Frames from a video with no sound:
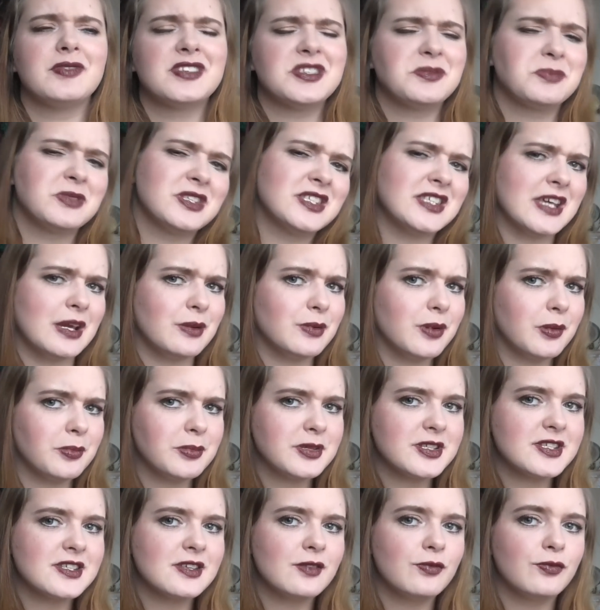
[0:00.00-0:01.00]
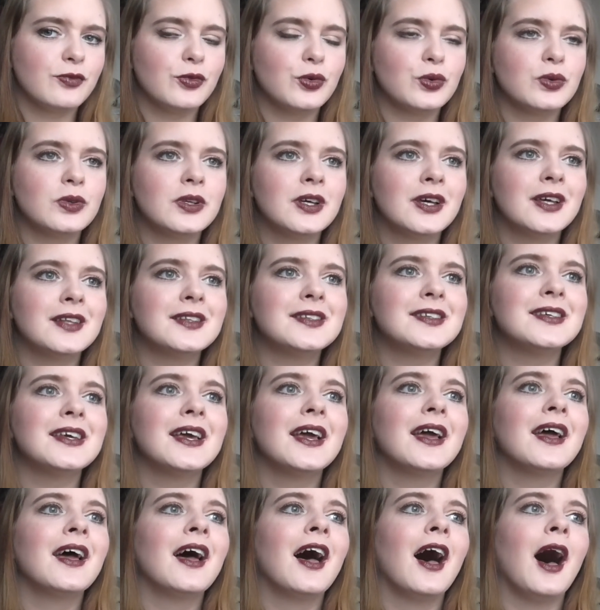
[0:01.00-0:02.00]
Was mich selber ein bisschen wundert.
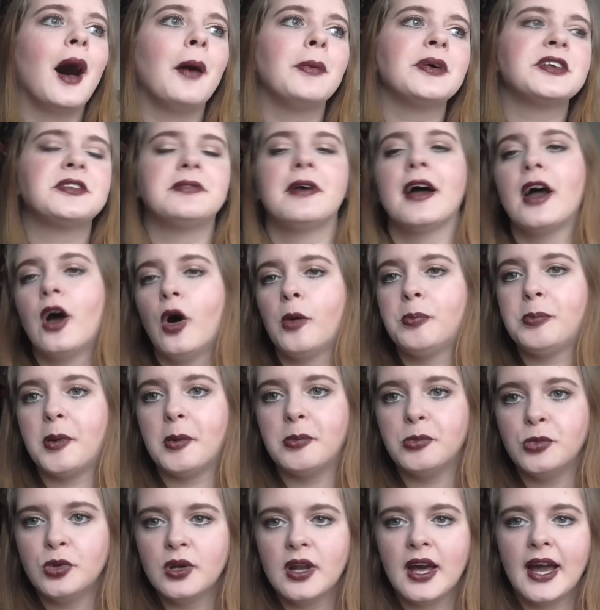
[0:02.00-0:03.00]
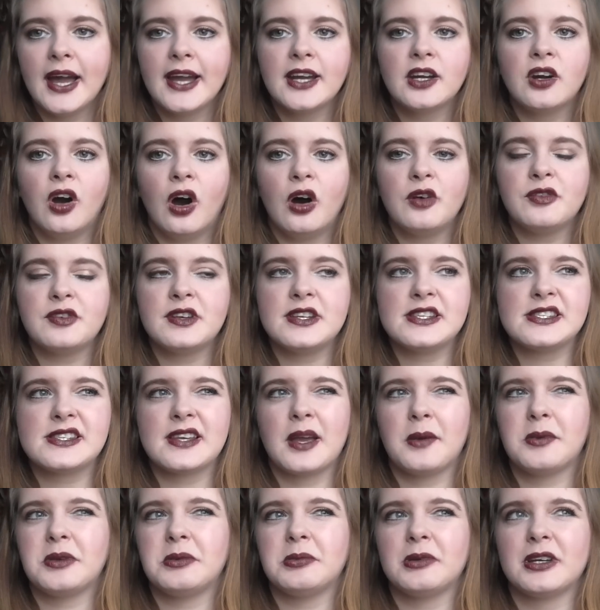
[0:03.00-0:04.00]
Aber ich war ja auch beim Müller einkaufen.
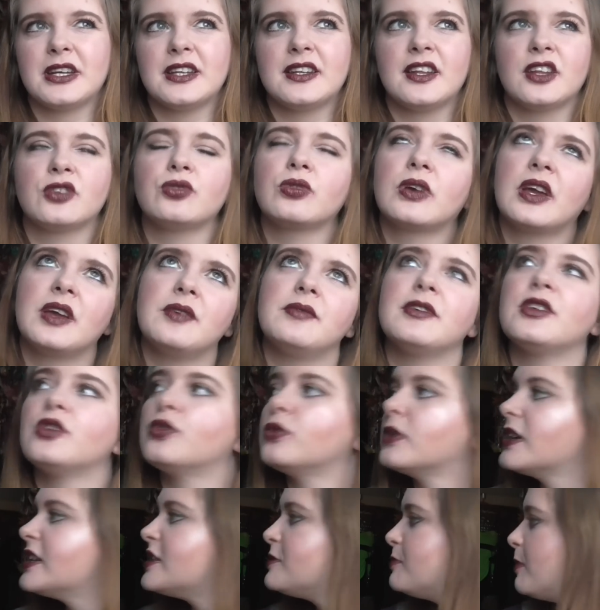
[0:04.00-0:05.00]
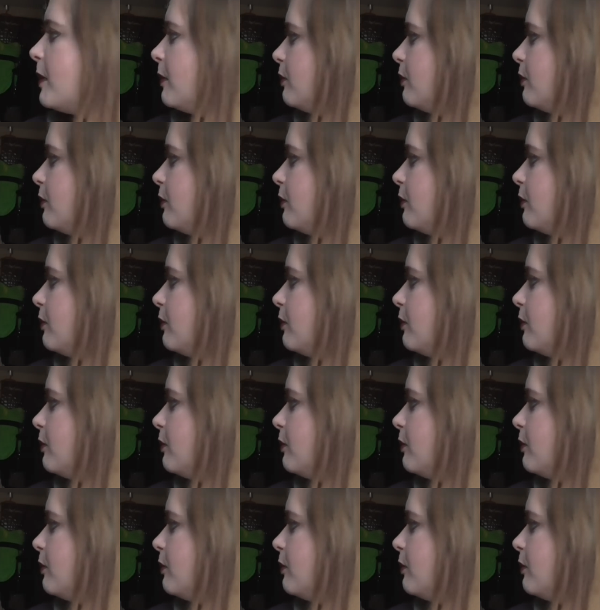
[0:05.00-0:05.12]
Deswegen habe ich mir gedacht, okay, wenn du jetzt